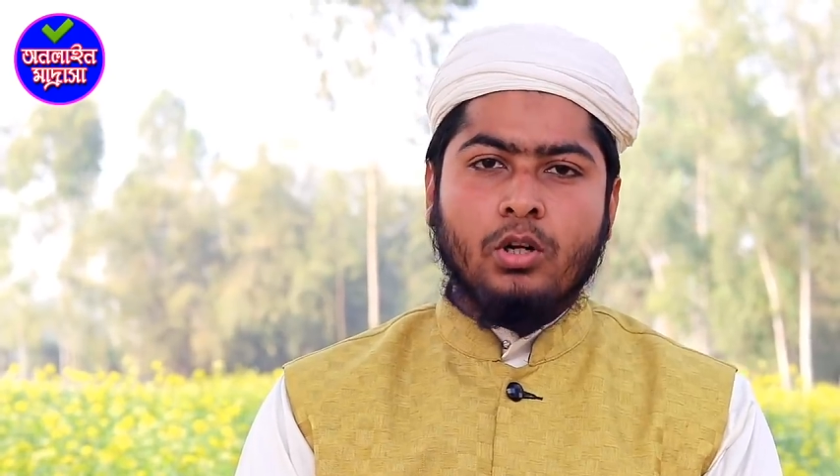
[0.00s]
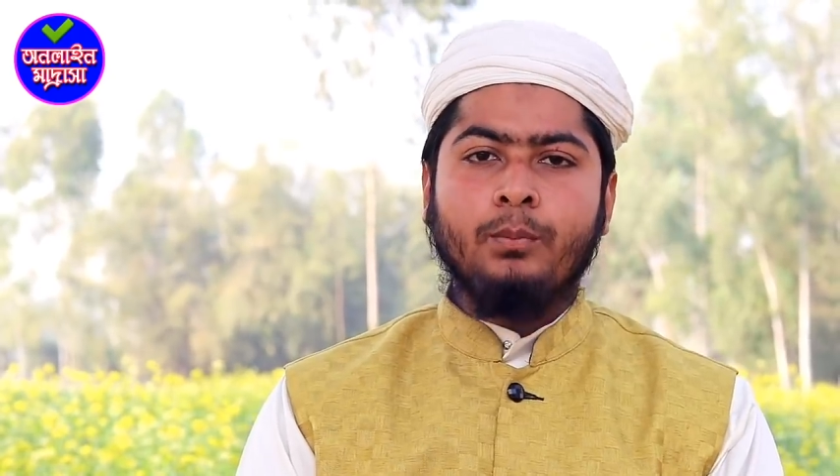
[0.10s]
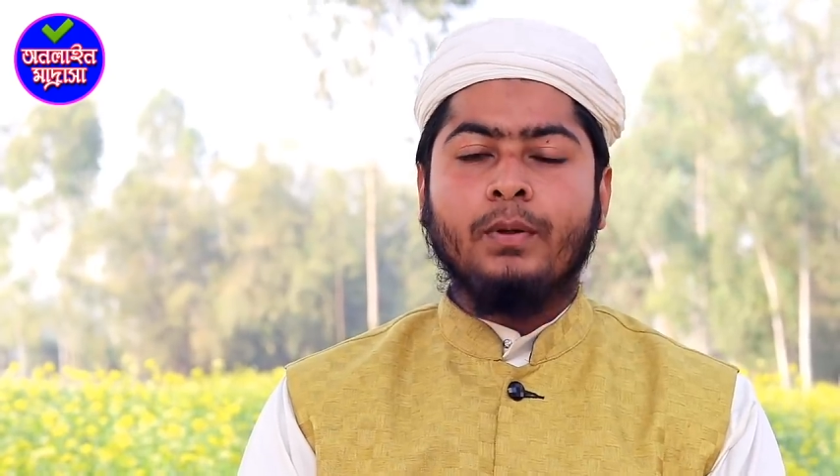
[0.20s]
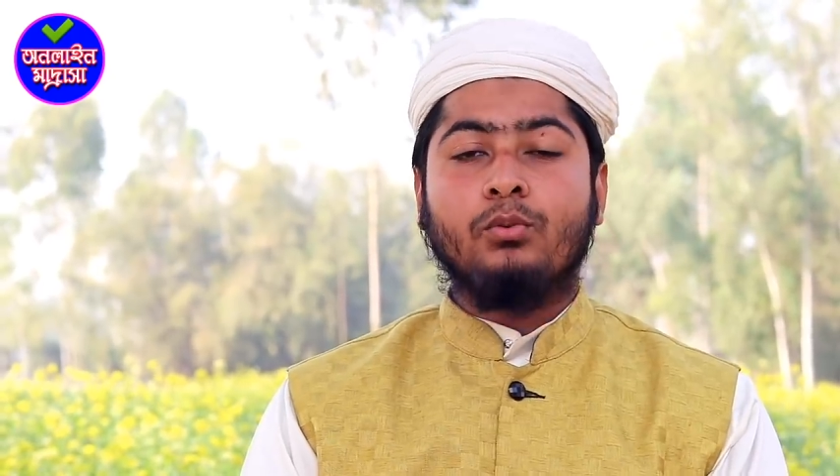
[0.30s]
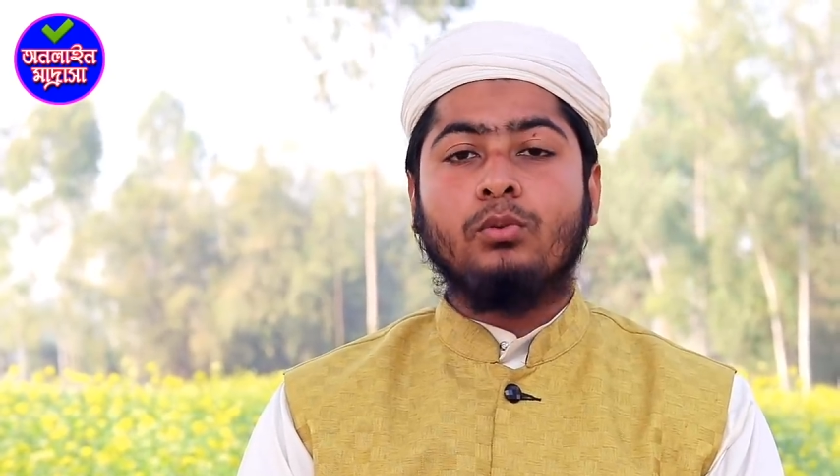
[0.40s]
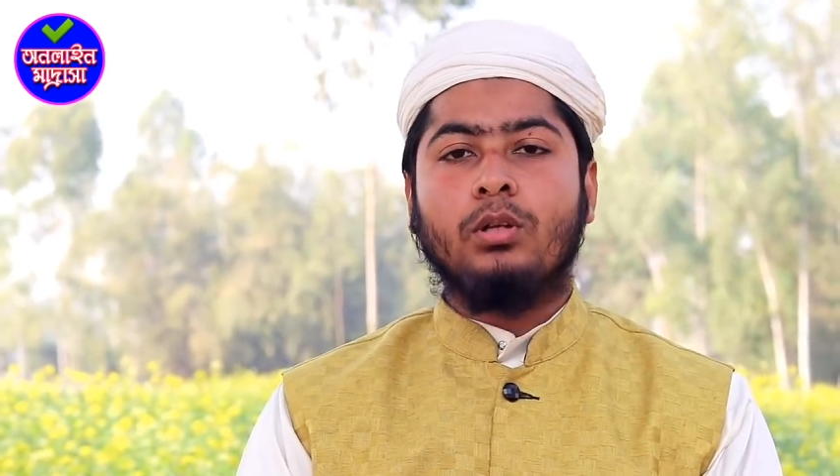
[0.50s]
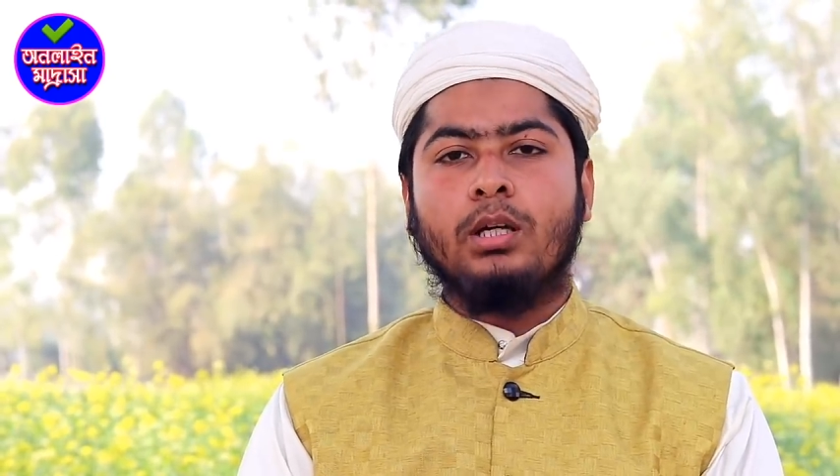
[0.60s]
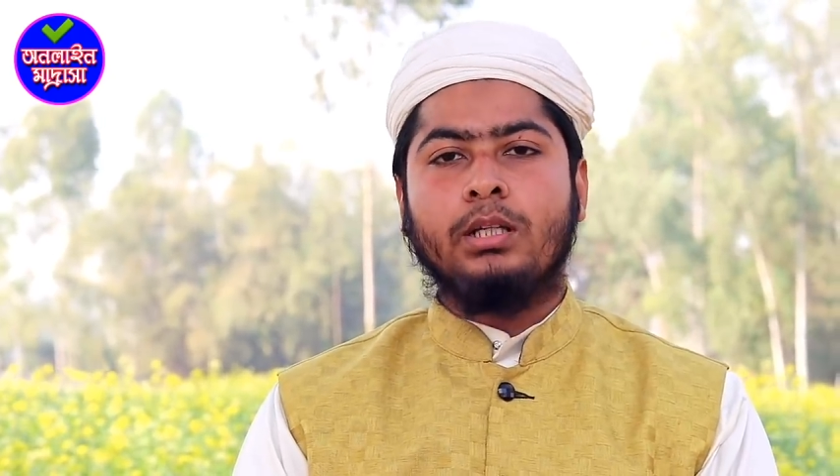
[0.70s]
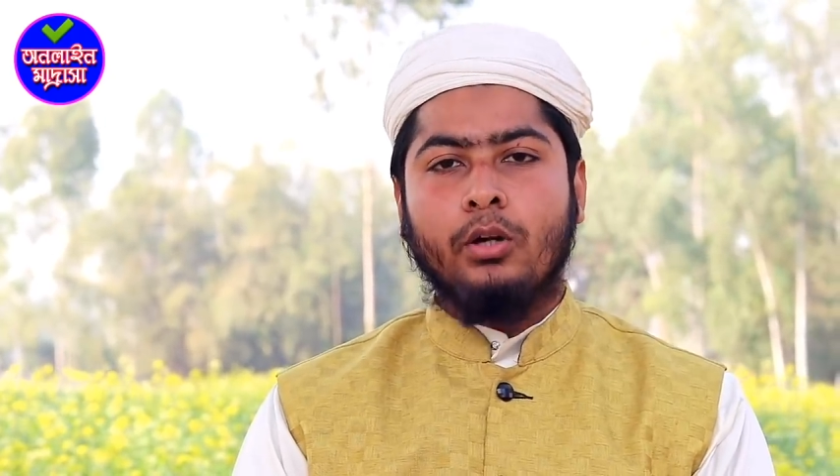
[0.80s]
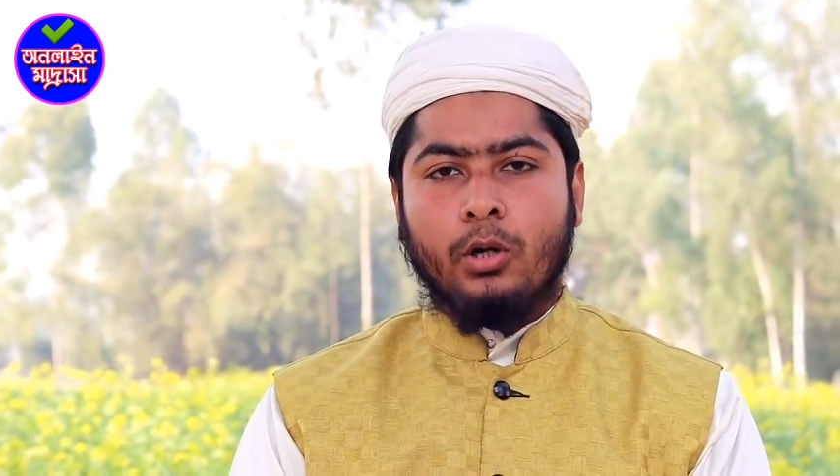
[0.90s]

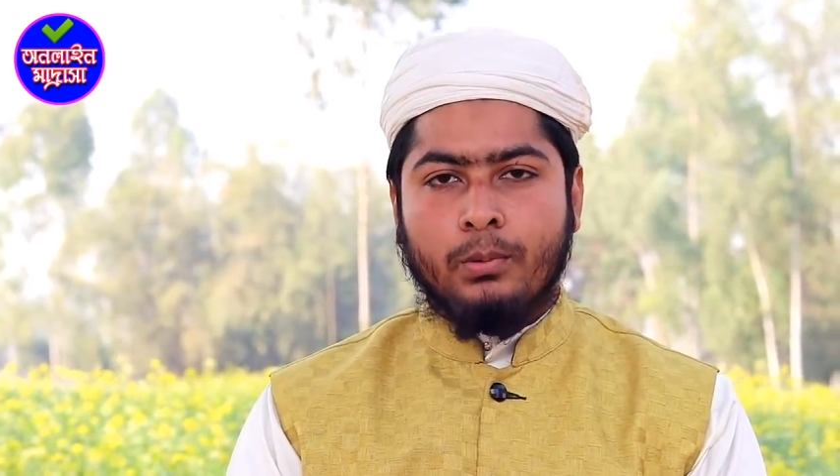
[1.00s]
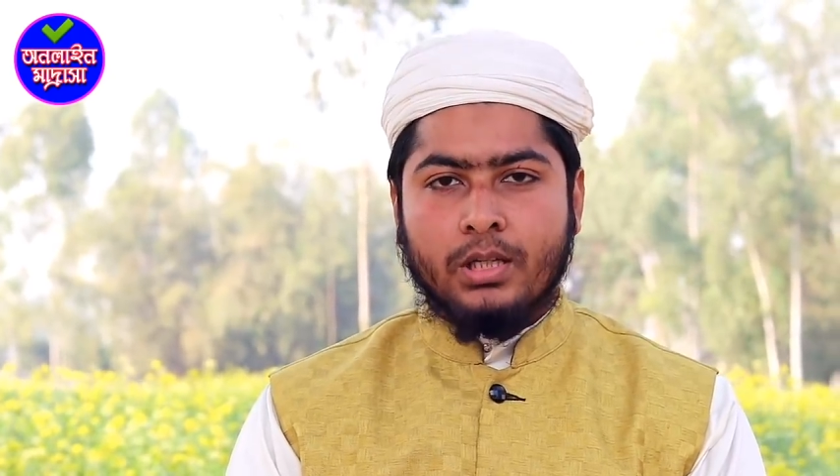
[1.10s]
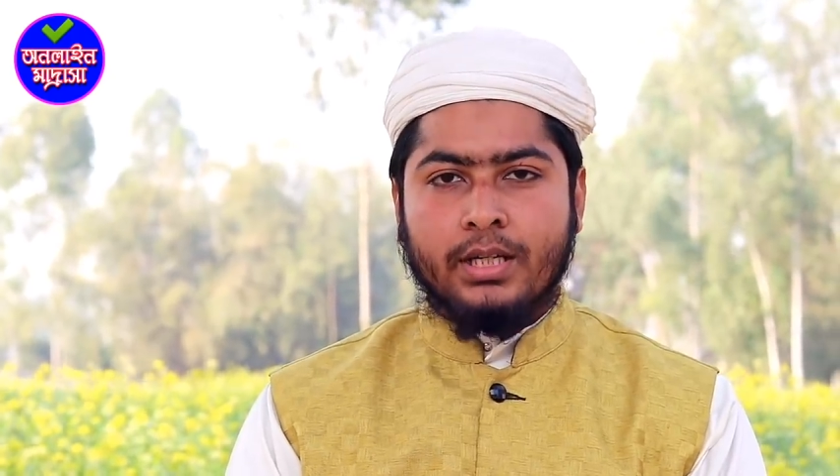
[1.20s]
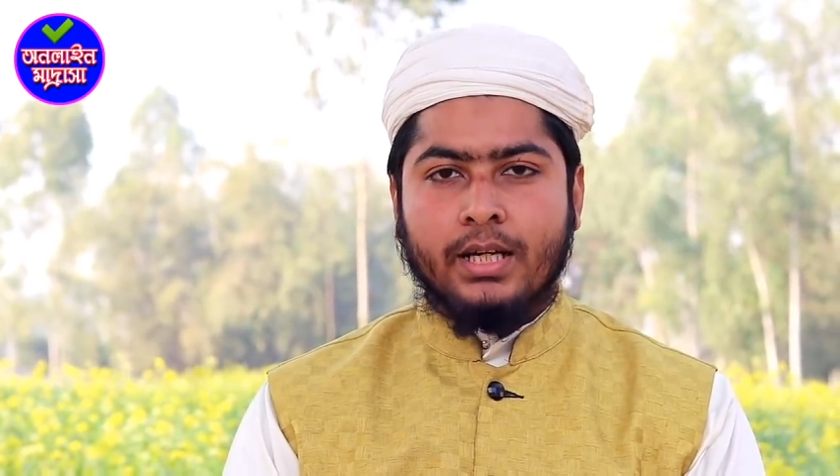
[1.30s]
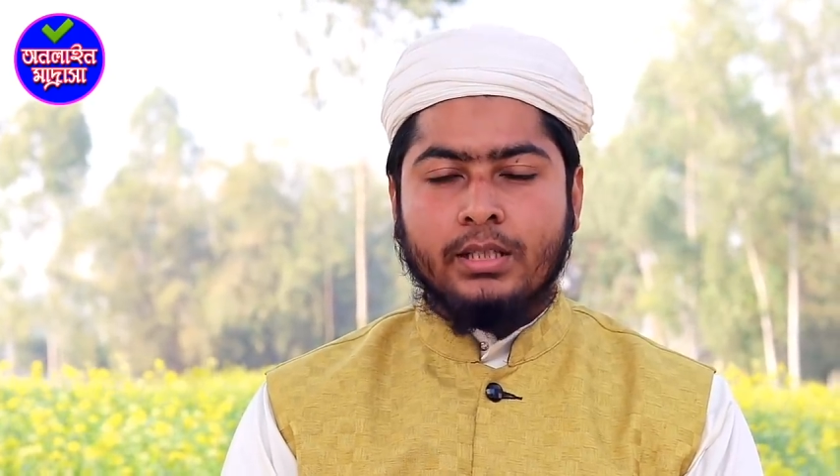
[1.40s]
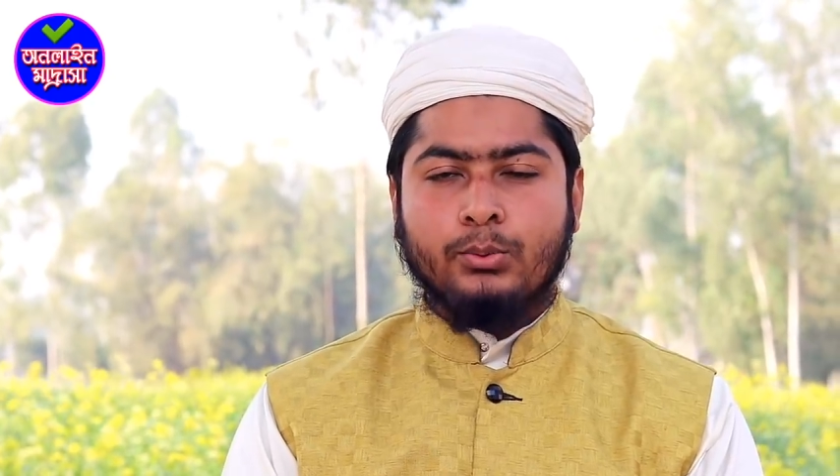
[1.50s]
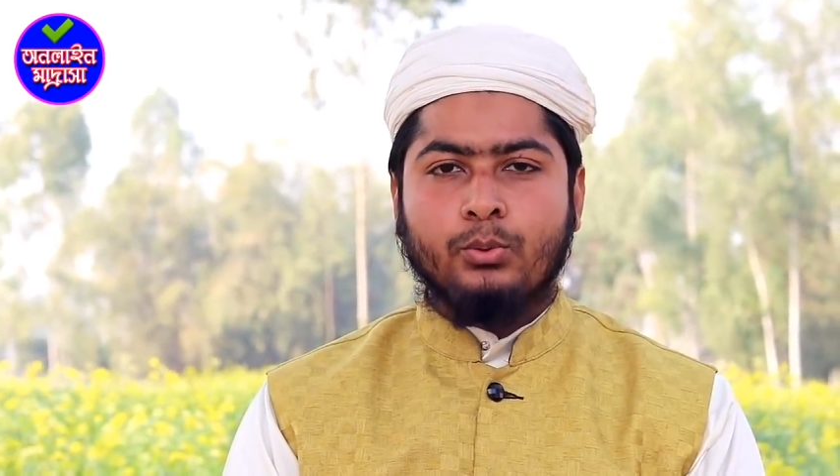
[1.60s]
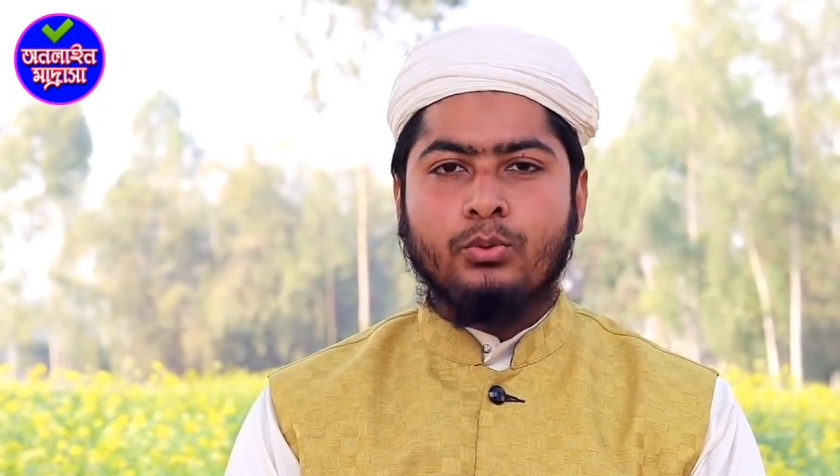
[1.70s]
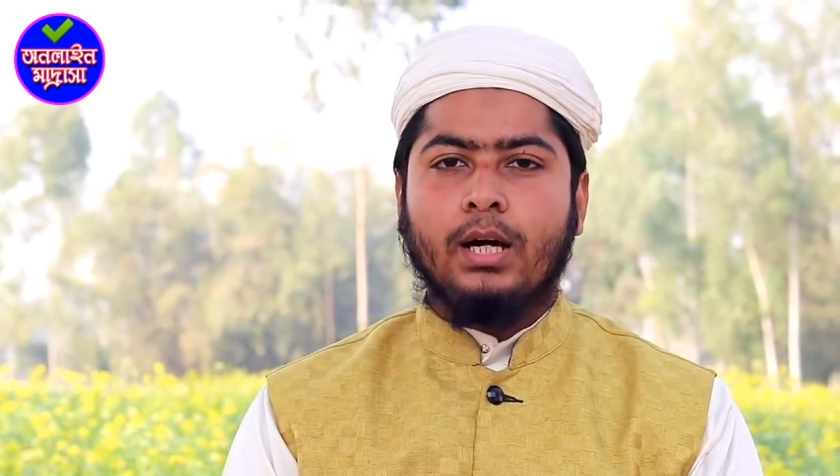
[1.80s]
রহমতুল্লাহি ওবরাকাতু